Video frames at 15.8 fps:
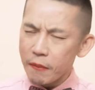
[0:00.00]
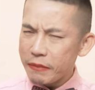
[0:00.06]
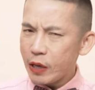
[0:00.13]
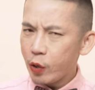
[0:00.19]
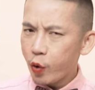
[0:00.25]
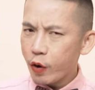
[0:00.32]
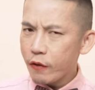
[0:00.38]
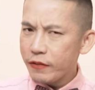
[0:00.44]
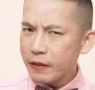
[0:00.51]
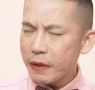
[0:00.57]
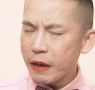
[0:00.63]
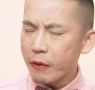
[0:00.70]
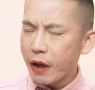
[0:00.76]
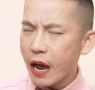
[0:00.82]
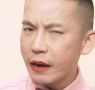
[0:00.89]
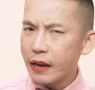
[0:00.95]
มีคนฟีดแบ็
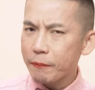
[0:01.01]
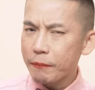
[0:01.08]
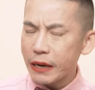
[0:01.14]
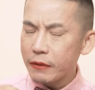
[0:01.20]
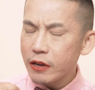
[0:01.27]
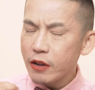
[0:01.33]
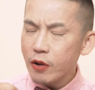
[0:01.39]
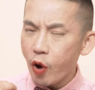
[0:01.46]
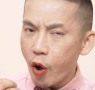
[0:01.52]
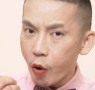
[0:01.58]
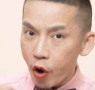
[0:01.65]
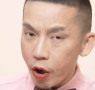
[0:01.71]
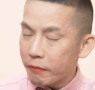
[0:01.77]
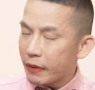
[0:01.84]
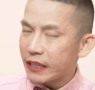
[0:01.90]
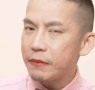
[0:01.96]
กมาเป็นเรื่องของ
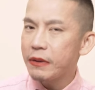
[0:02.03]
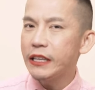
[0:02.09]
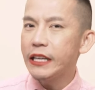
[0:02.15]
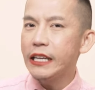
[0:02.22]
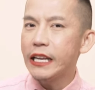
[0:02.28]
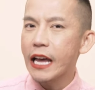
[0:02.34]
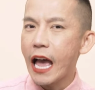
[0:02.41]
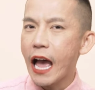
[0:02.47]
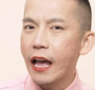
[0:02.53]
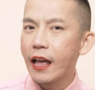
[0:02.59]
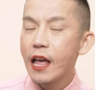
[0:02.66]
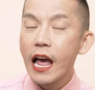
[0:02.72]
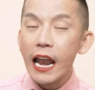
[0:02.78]
คอมเมนต์ที่ไม่ดีนะคะ